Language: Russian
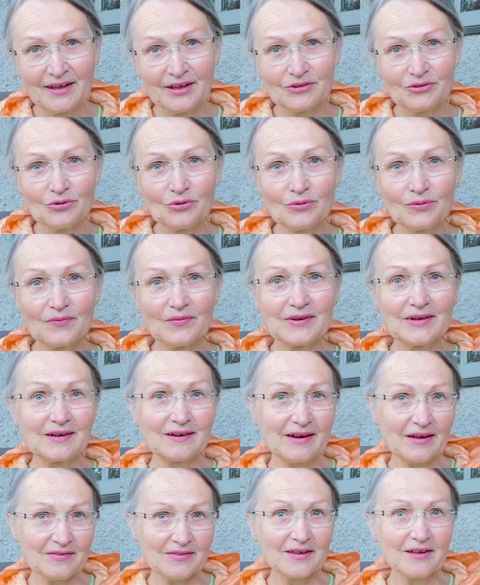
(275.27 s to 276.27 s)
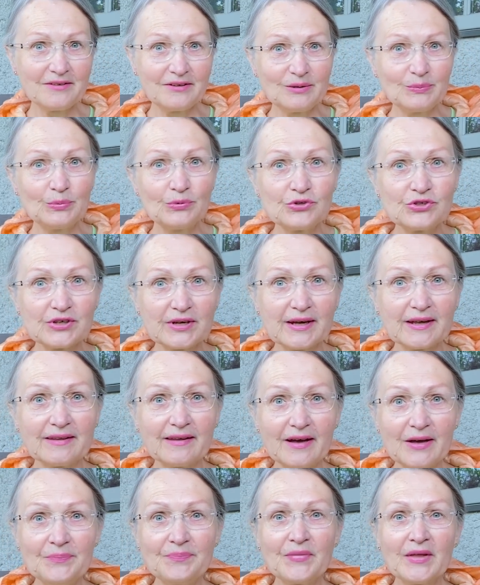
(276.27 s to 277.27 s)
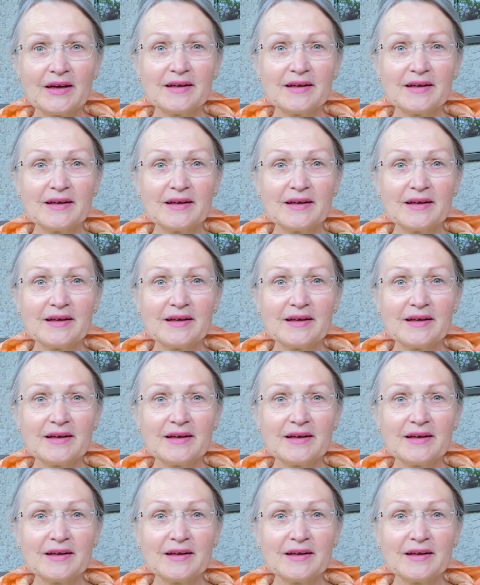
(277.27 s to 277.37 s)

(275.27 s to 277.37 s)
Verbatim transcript: но разная атрибутика, да.